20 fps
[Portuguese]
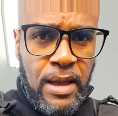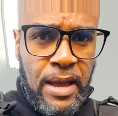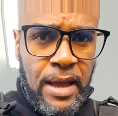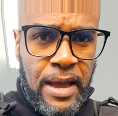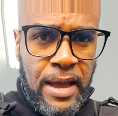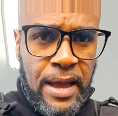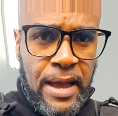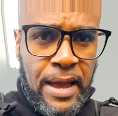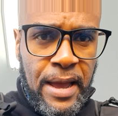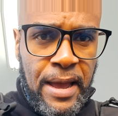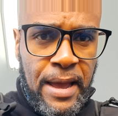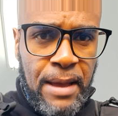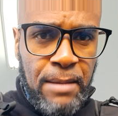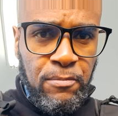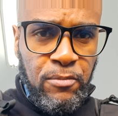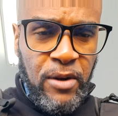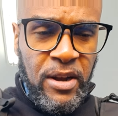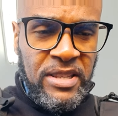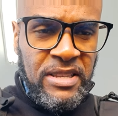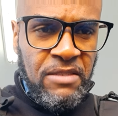
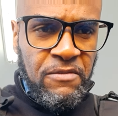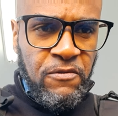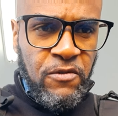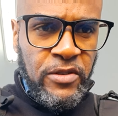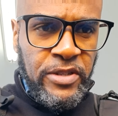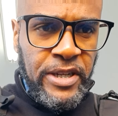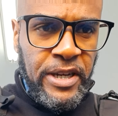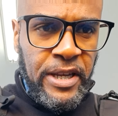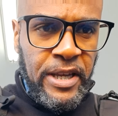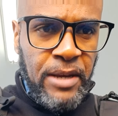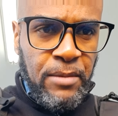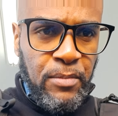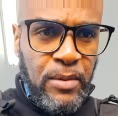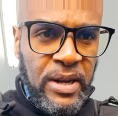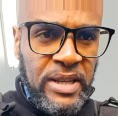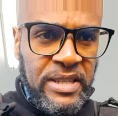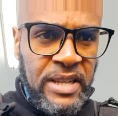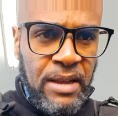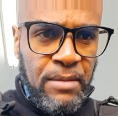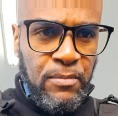é, por essa fonte aqui,
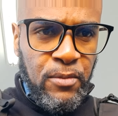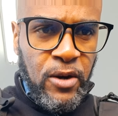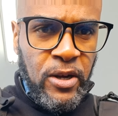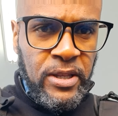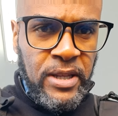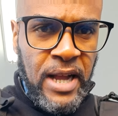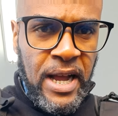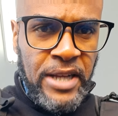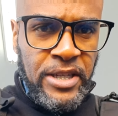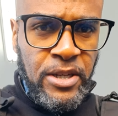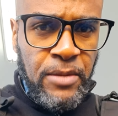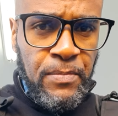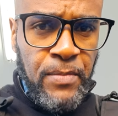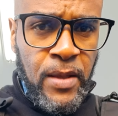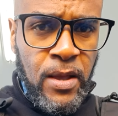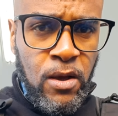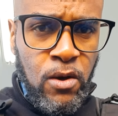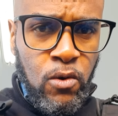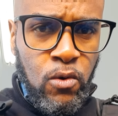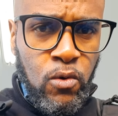por essa reportagem,
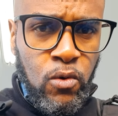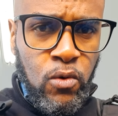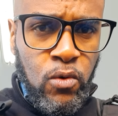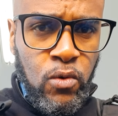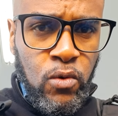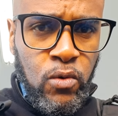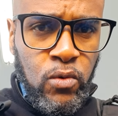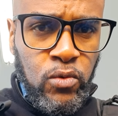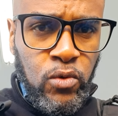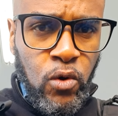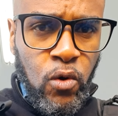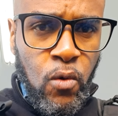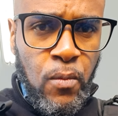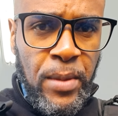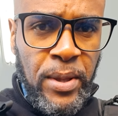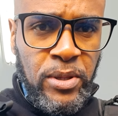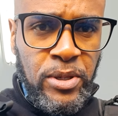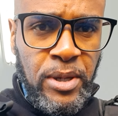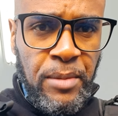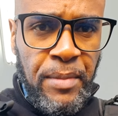o
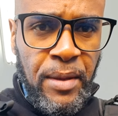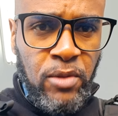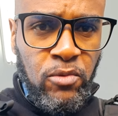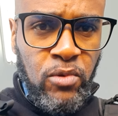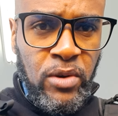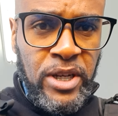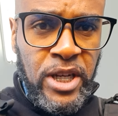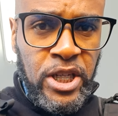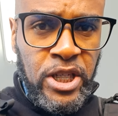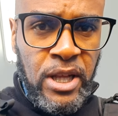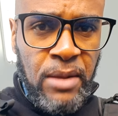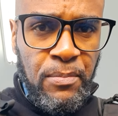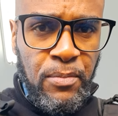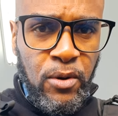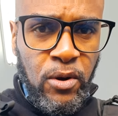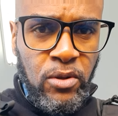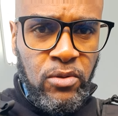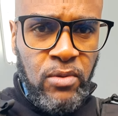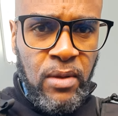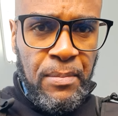documento de abertura já está
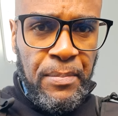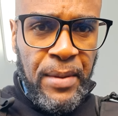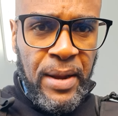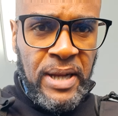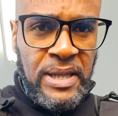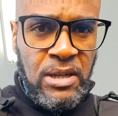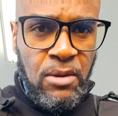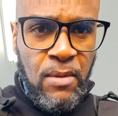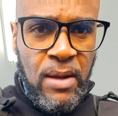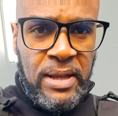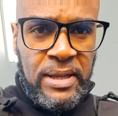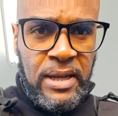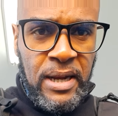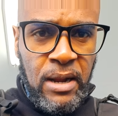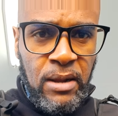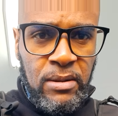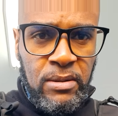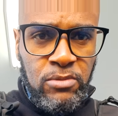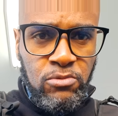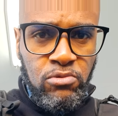pronto, apenas
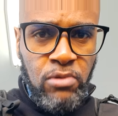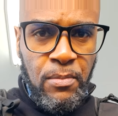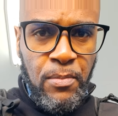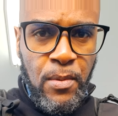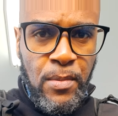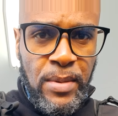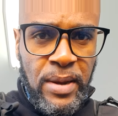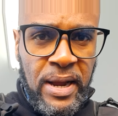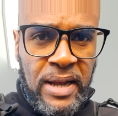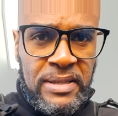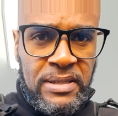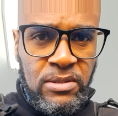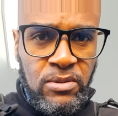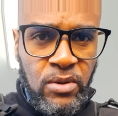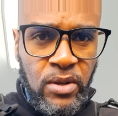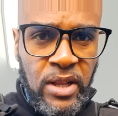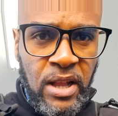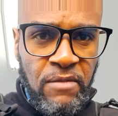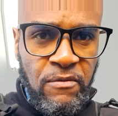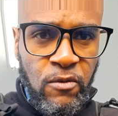aguardando a sua
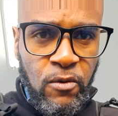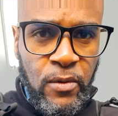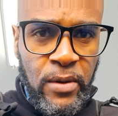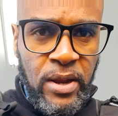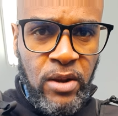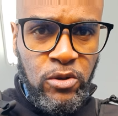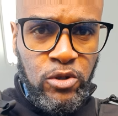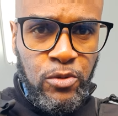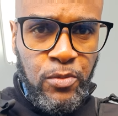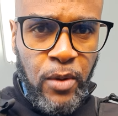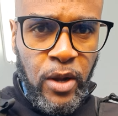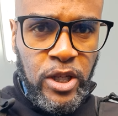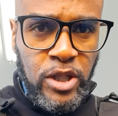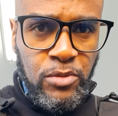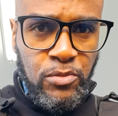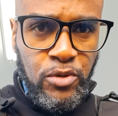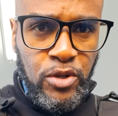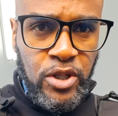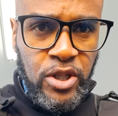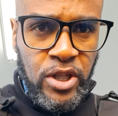publicação que deve ocorrer nos
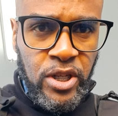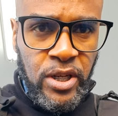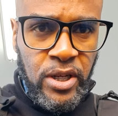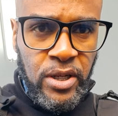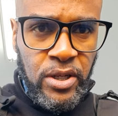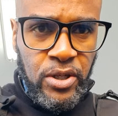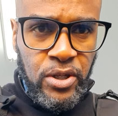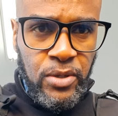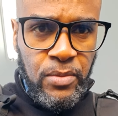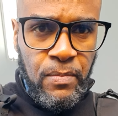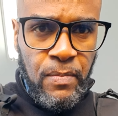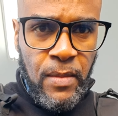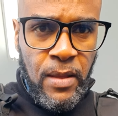próximos dias.